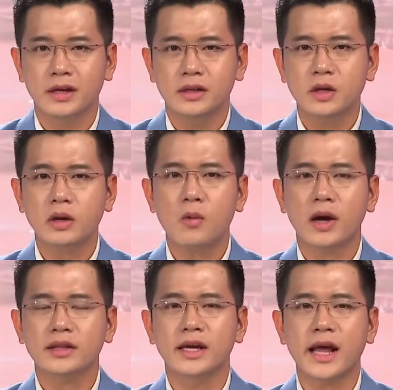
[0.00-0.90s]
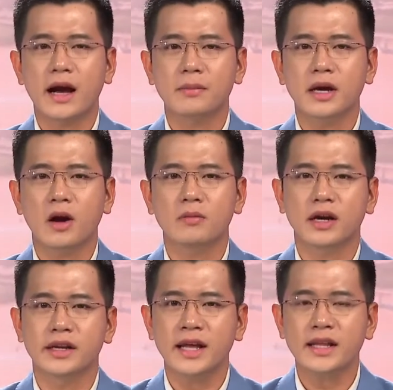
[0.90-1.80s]
Theo kế hoạch, diễn đàn Mekong
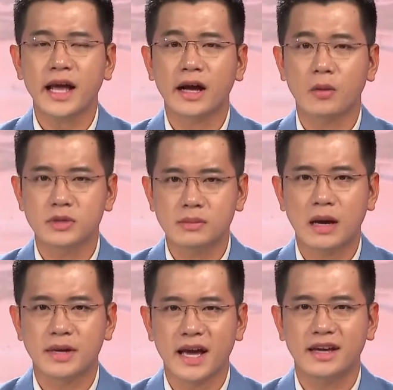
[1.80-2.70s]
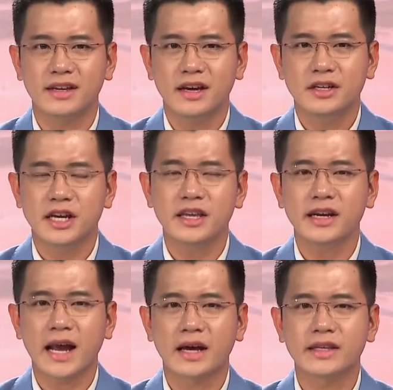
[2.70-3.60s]
Connect 2022 sẽ
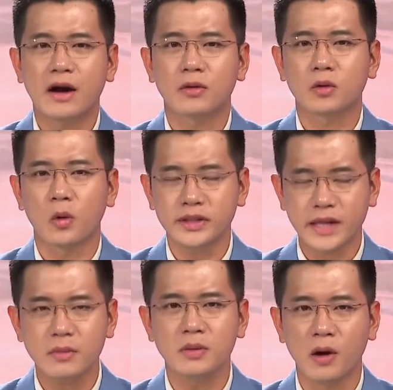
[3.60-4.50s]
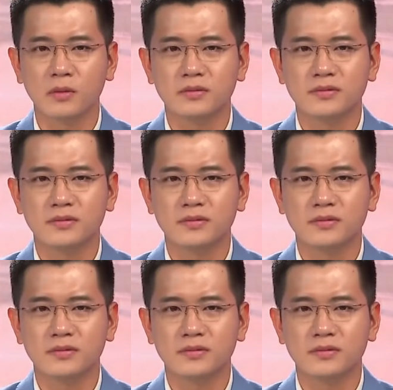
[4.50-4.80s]
diễn ra vào cuối tháng 11.